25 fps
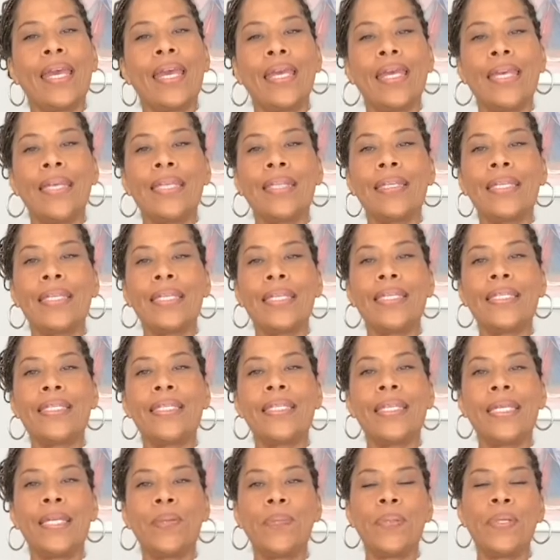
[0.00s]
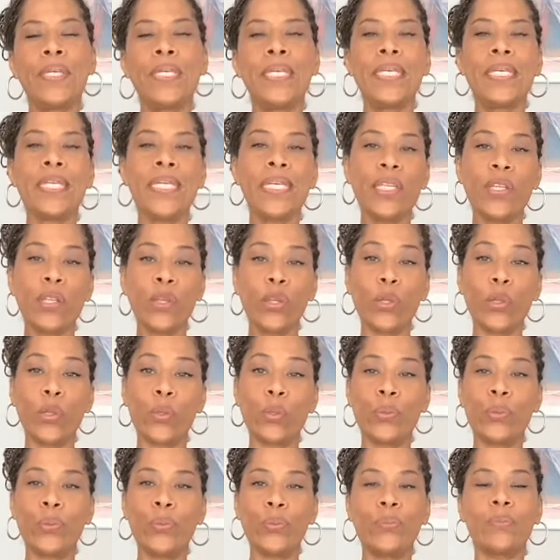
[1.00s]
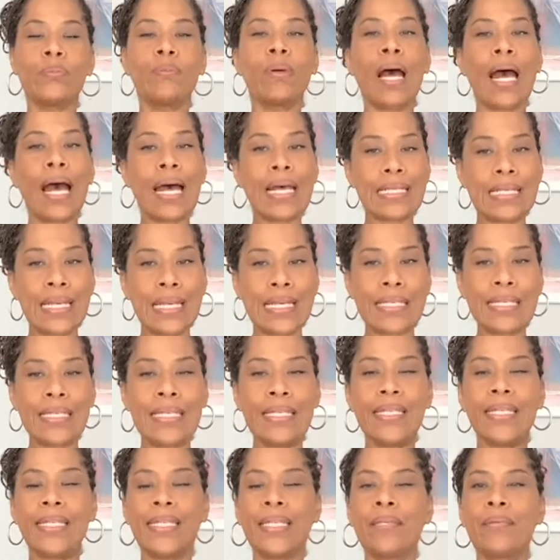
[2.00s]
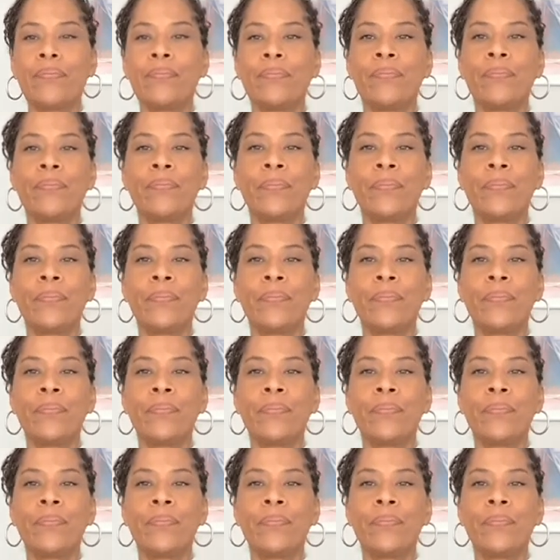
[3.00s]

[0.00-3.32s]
Idriss Déby Itno, assassiné.